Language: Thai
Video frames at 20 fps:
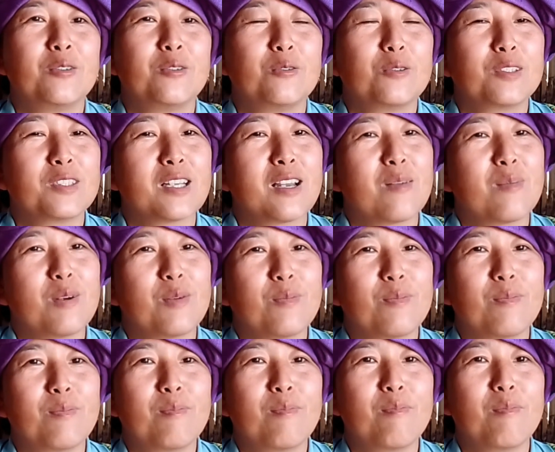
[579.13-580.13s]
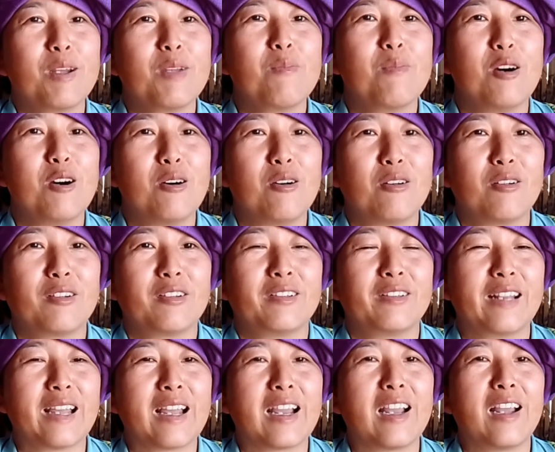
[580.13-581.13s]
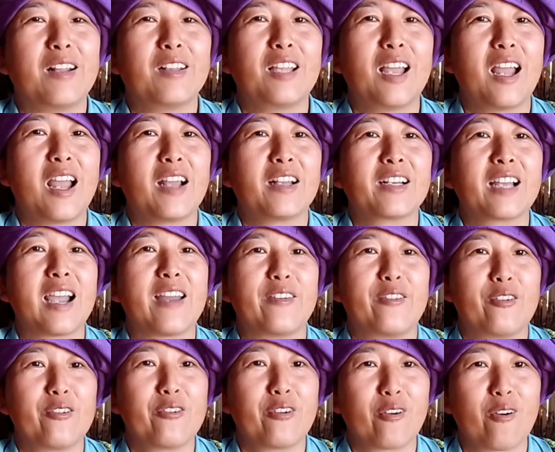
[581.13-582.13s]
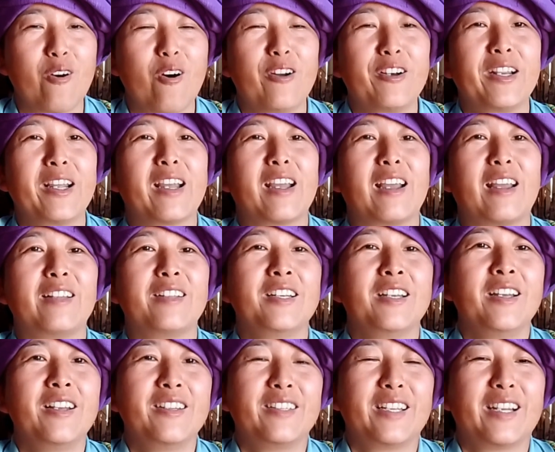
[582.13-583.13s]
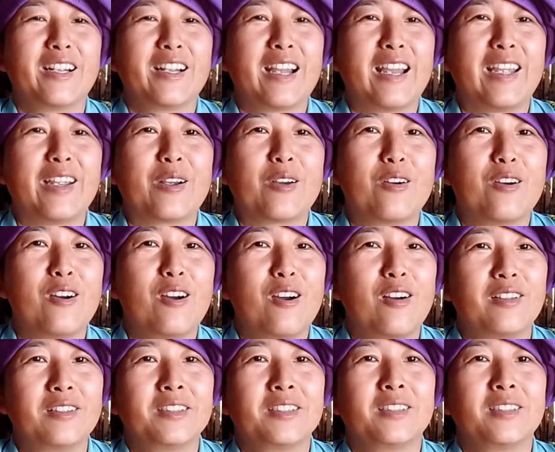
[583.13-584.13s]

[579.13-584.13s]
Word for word: คงจะแบบไม่เหมาะนะคะ ถ้าอากาศร้อนๆนนะคะ ยังไงก็